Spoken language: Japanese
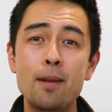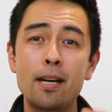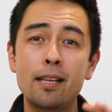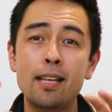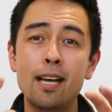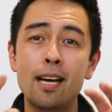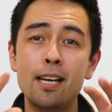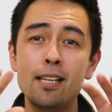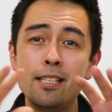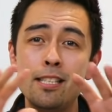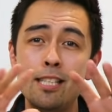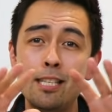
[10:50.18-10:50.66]
ま
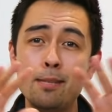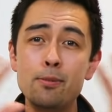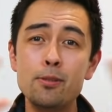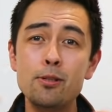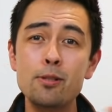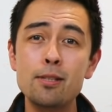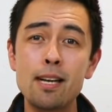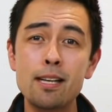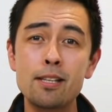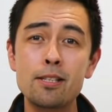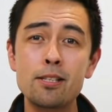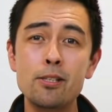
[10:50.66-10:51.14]
た自
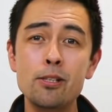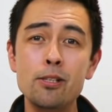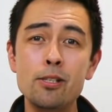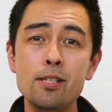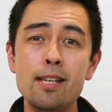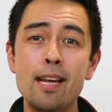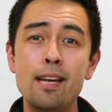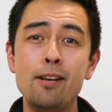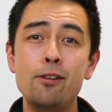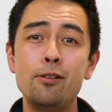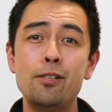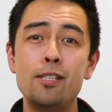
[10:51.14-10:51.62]
分が住
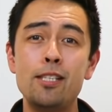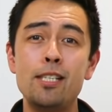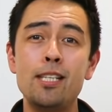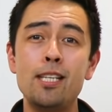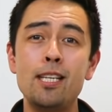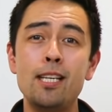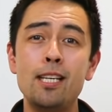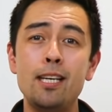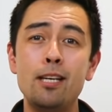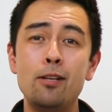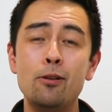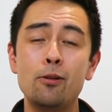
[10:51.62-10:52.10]
んでいる
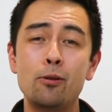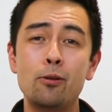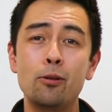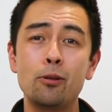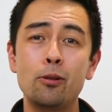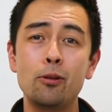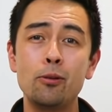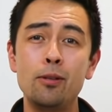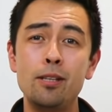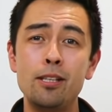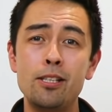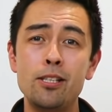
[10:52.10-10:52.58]
地域のこ
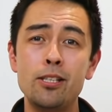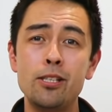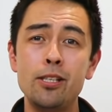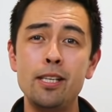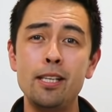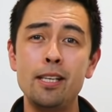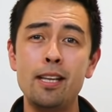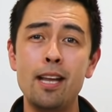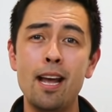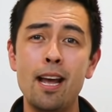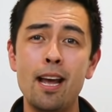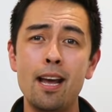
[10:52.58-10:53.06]
とにつ
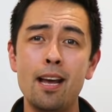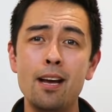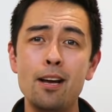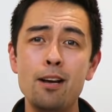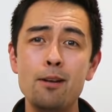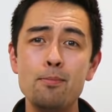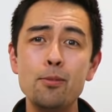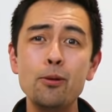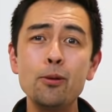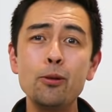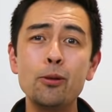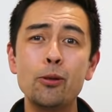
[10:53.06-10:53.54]
いて
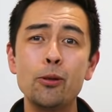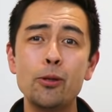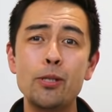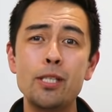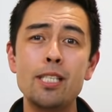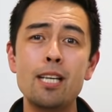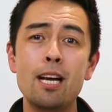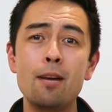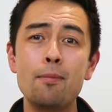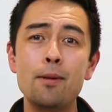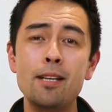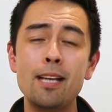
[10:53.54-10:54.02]
もっと
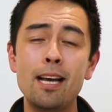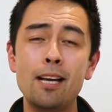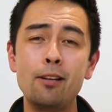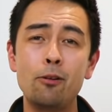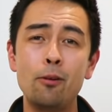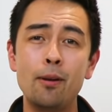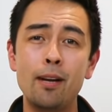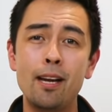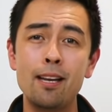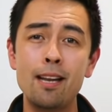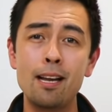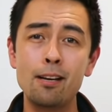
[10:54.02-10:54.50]
調べない
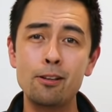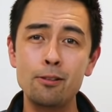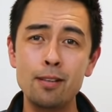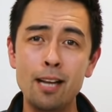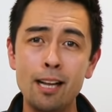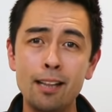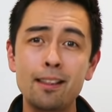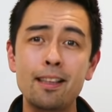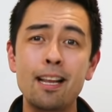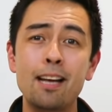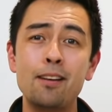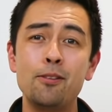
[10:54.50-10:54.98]
といけなく
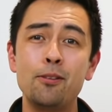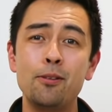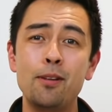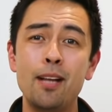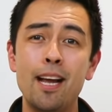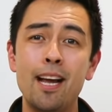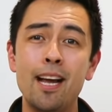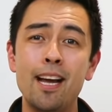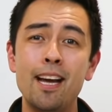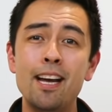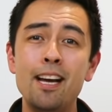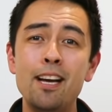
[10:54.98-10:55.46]
なったの
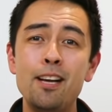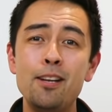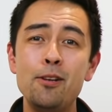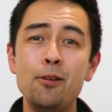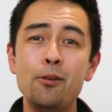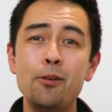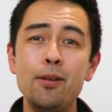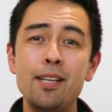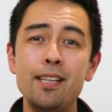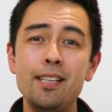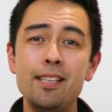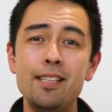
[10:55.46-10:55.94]
で、
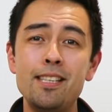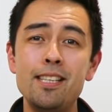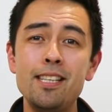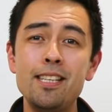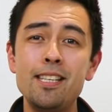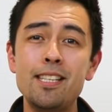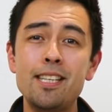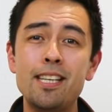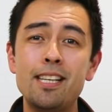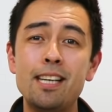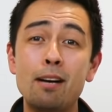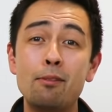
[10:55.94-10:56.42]
より知
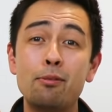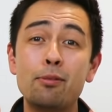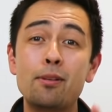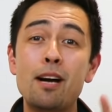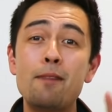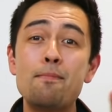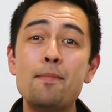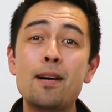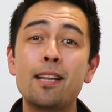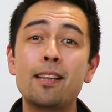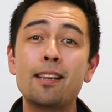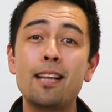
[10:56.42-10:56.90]
識が
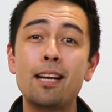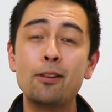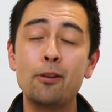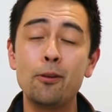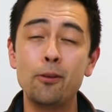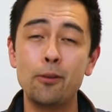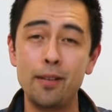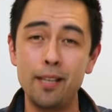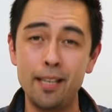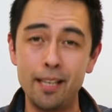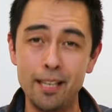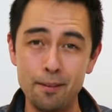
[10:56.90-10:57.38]
深まった
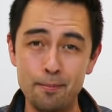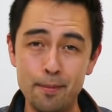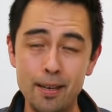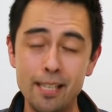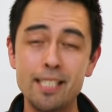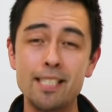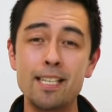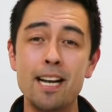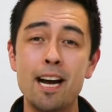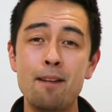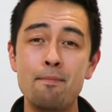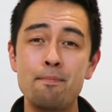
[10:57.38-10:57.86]
と言いま
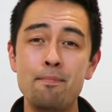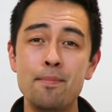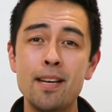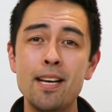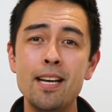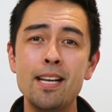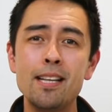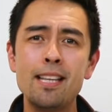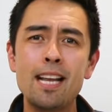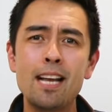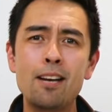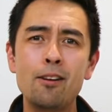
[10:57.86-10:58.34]
した。
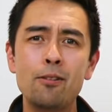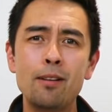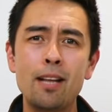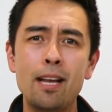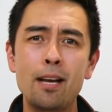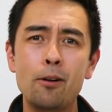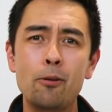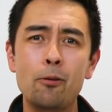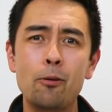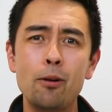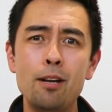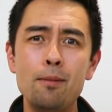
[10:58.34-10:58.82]
なの
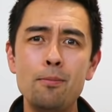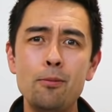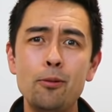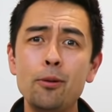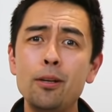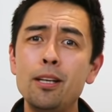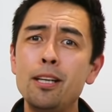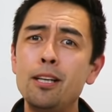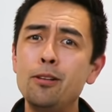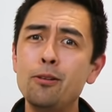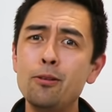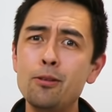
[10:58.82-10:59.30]
で、これ
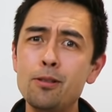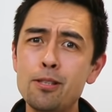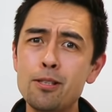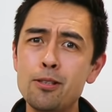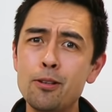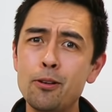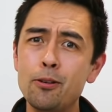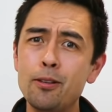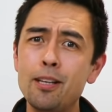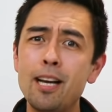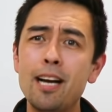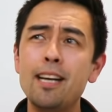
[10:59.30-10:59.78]
も一つ
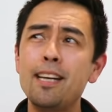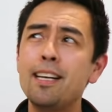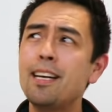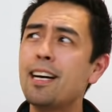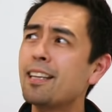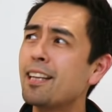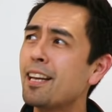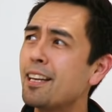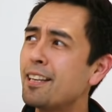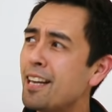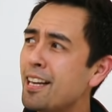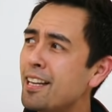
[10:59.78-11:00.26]
のやり
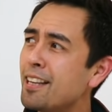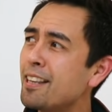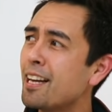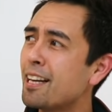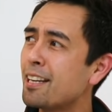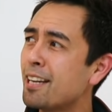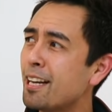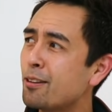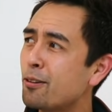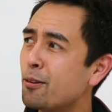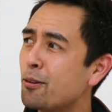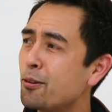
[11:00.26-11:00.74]
方なん
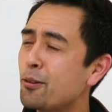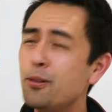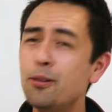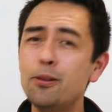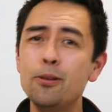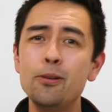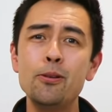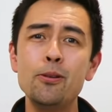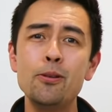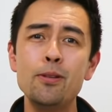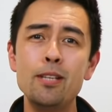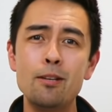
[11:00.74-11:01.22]
だなとい
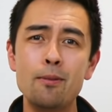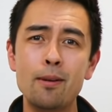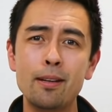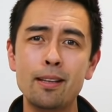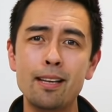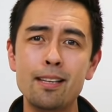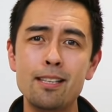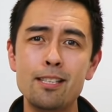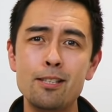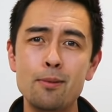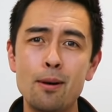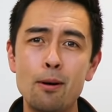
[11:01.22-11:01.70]
うふうに
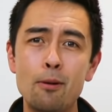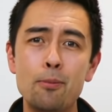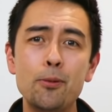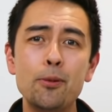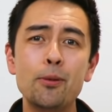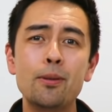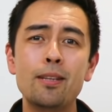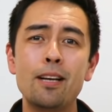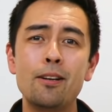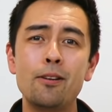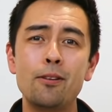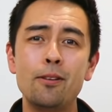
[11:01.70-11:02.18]
私は
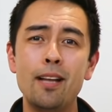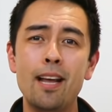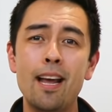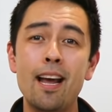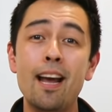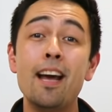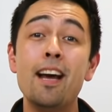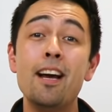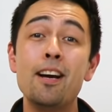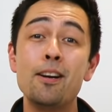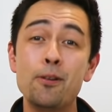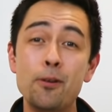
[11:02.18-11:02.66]
思ったの
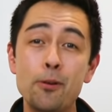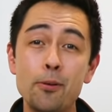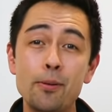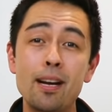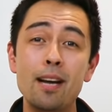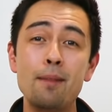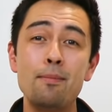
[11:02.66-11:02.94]
で、今